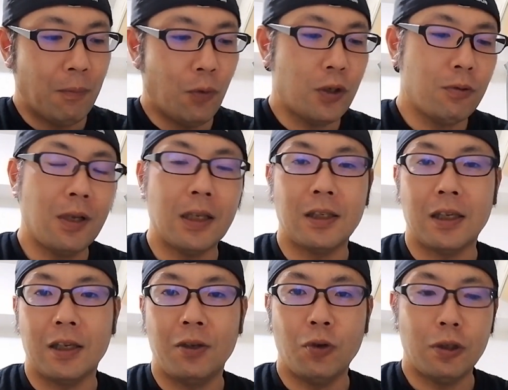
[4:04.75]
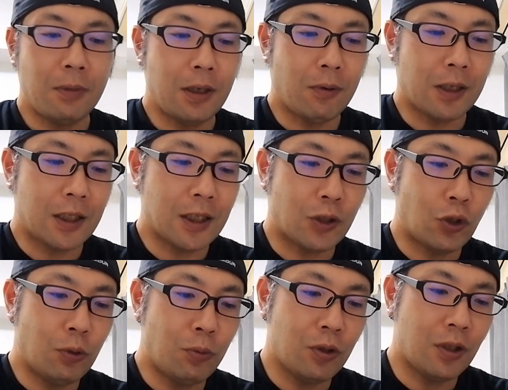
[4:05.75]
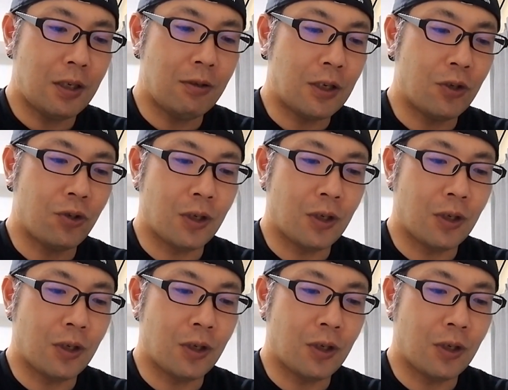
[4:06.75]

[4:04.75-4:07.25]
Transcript: もしくはですね、広島で私が注目してる選